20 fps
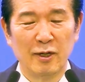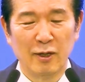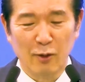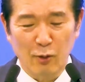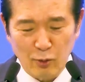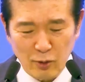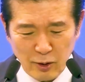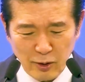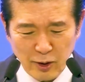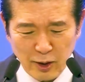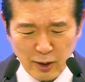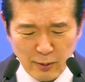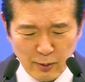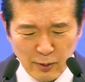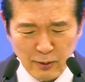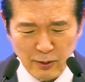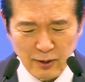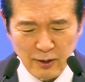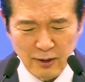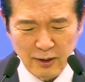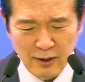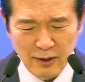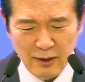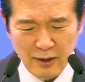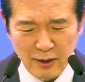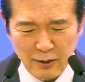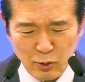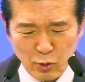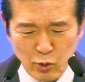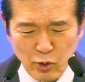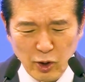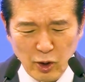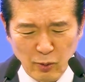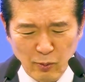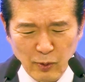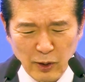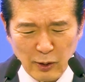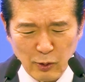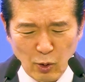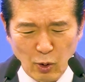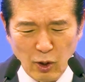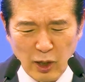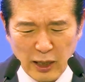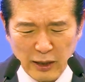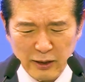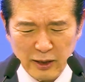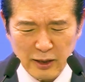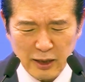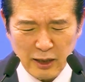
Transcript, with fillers: 오늘 여러분 두려움과 놀라는